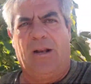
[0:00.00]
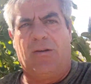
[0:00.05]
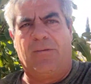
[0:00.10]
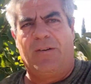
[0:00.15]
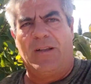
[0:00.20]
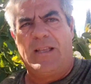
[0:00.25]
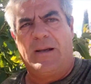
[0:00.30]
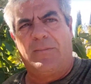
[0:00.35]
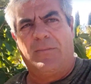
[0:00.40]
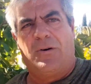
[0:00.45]
que lo
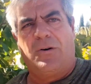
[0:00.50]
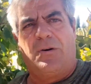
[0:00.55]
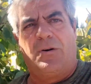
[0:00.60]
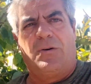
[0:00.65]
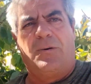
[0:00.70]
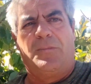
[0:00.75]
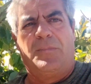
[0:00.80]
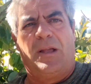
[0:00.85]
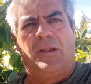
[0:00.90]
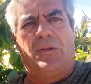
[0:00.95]

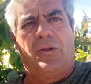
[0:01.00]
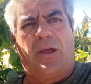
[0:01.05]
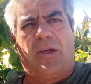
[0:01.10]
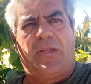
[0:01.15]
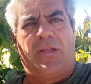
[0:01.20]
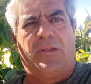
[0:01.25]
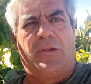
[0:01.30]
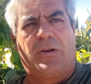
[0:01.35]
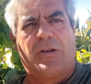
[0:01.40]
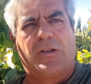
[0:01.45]
vayamos viendo y
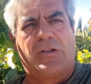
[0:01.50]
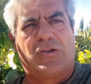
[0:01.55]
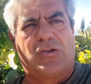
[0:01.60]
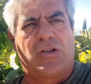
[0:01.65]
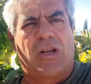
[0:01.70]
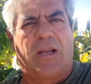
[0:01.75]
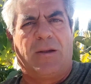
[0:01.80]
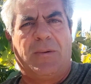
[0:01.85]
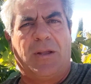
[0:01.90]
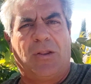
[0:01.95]
haciendo su
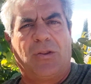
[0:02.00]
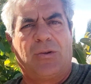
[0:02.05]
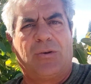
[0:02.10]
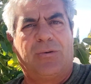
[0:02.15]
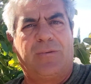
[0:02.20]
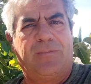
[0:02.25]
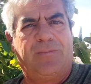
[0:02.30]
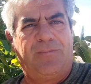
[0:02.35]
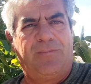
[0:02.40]
seguimiento.